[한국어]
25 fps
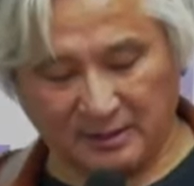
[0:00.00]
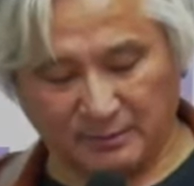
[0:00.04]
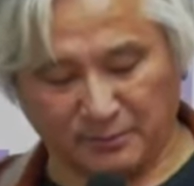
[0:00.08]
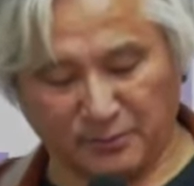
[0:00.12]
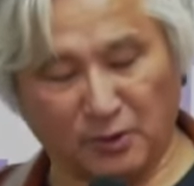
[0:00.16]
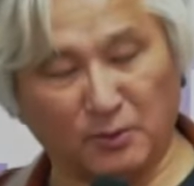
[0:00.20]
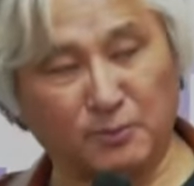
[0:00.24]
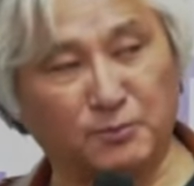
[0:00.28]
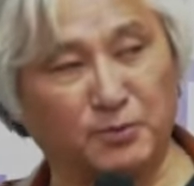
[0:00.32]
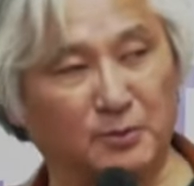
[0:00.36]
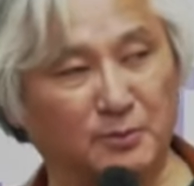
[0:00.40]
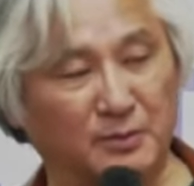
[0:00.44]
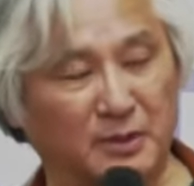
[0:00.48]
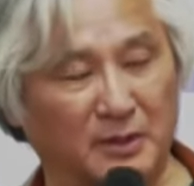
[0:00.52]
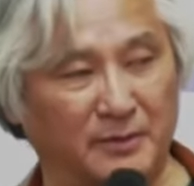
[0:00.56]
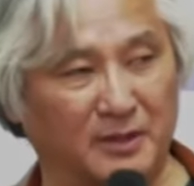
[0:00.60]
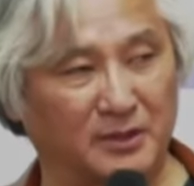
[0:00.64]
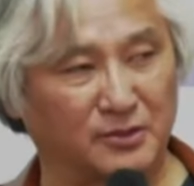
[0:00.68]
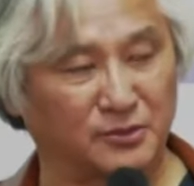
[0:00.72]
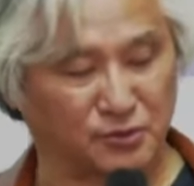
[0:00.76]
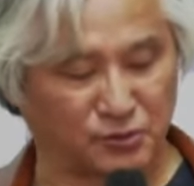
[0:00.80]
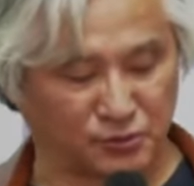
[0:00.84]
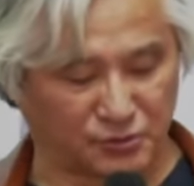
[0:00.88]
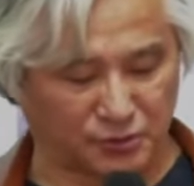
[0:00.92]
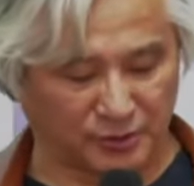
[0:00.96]
명품
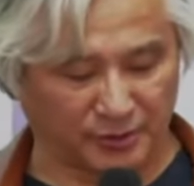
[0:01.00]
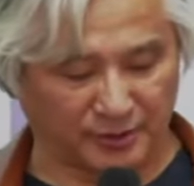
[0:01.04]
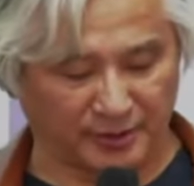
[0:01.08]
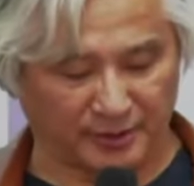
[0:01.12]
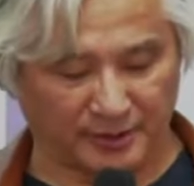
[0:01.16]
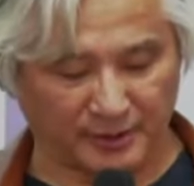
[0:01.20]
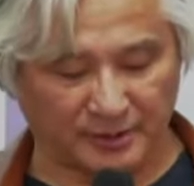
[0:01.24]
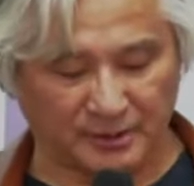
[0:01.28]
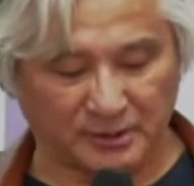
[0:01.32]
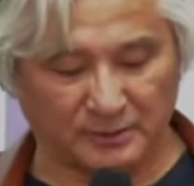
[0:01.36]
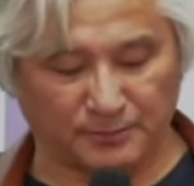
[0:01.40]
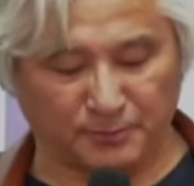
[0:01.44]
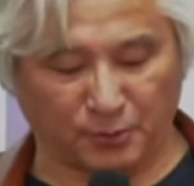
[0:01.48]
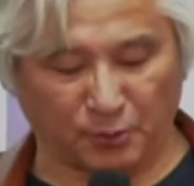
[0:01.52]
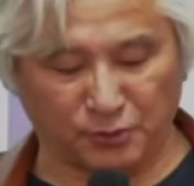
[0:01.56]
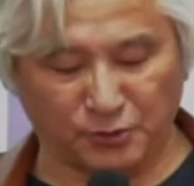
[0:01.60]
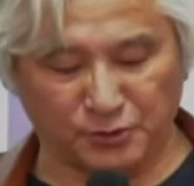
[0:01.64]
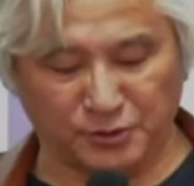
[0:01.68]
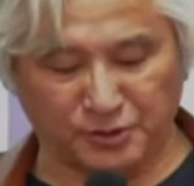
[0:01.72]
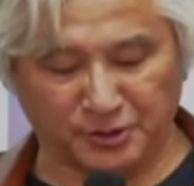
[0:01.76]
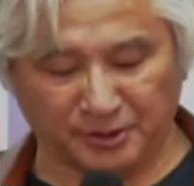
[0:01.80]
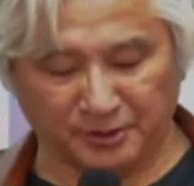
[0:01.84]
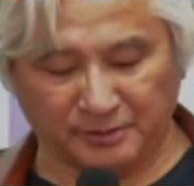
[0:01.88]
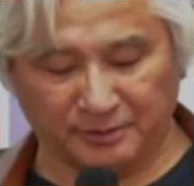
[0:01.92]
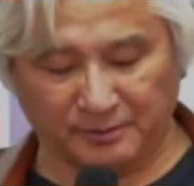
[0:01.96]
가방 수수의 그
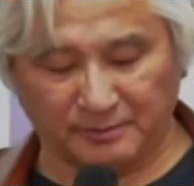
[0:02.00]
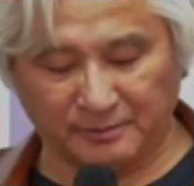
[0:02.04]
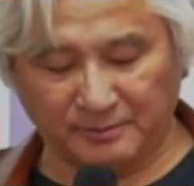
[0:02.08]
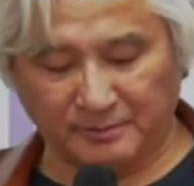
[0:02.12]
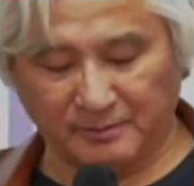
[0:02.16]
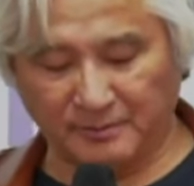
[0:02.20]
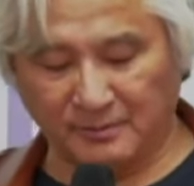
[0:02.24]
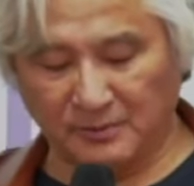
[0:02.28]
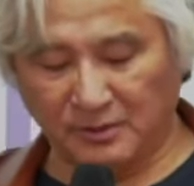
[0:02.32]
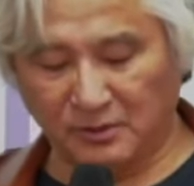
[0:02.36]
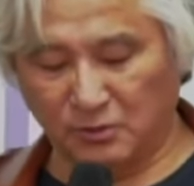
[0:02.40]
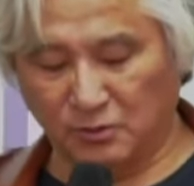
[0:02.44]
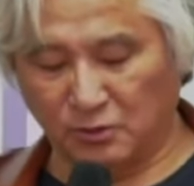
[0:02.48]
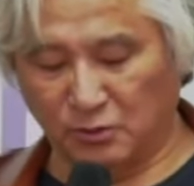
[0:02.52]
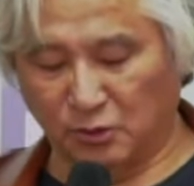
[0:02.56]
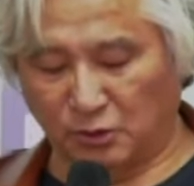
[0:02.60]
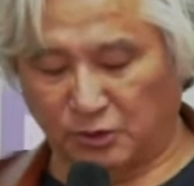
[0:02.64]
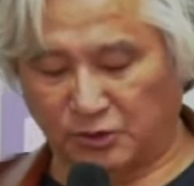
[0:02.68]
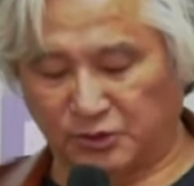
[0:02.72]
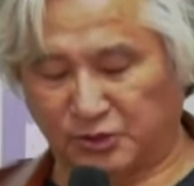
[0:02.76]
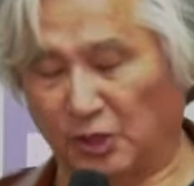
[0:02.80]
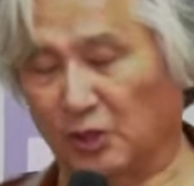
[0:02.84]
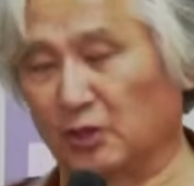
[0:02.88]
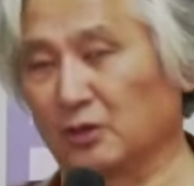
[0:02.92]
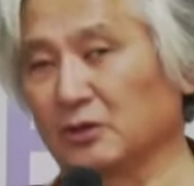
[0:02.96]
본질은
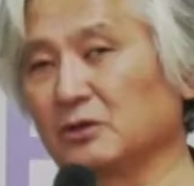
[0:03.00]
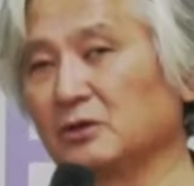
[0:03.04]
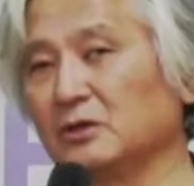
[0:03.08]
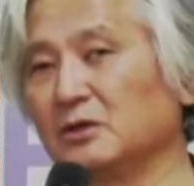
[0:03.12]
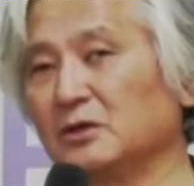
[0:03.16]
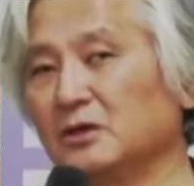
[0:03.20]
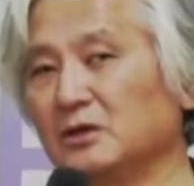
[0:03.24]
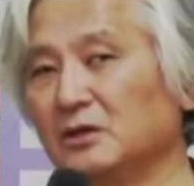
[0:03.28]
국정